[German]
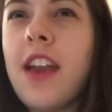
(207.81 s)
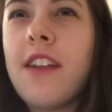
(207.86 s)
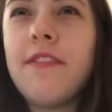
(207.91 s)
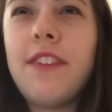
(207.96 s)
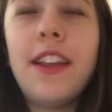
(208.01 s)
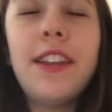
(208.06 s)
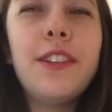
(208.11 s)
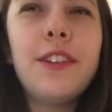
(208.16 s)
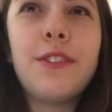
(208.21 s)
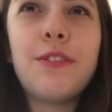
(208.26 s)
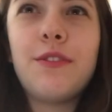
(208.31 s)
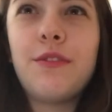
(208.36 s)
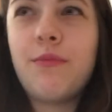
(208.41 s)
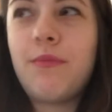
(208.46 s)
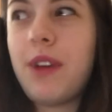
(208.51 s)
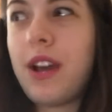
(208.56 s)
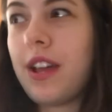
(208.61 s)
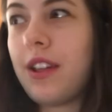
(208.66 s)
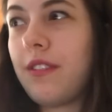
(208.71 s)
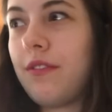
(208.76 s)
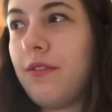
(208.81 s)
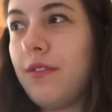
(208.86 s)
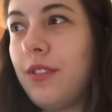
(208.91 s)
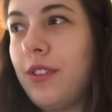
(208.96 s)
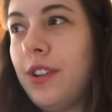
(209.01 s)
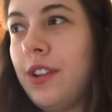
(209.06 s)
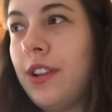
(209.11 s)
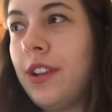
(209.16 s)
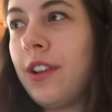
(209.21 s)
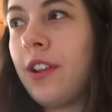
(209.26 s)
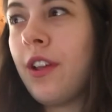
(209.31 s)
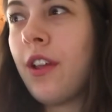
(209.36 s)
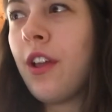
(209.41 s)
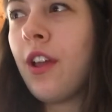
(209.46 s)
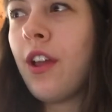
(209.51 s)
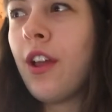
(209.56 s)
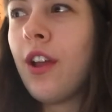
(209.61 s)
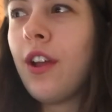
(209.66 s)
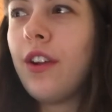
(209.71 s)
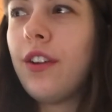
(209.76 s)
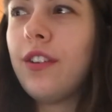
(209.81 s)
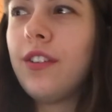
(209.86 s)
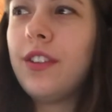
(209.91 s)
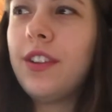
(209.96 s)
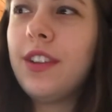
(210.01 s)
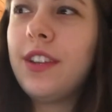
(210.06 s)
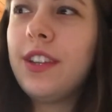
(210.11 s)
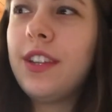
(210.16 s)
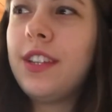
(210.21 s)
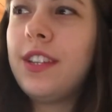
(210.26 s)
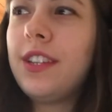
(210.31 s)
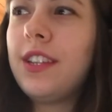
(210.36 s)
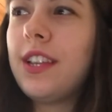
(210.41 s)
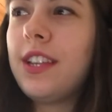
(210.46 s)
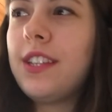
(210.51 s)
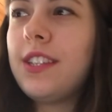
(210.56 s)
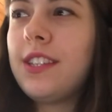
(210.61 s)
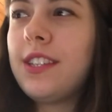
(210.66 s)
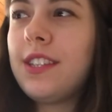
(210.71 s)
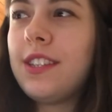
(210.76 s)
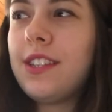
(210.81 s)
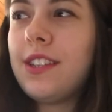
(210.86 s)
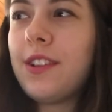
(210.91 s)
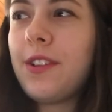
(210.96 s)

Wanderungen machen wollen und dass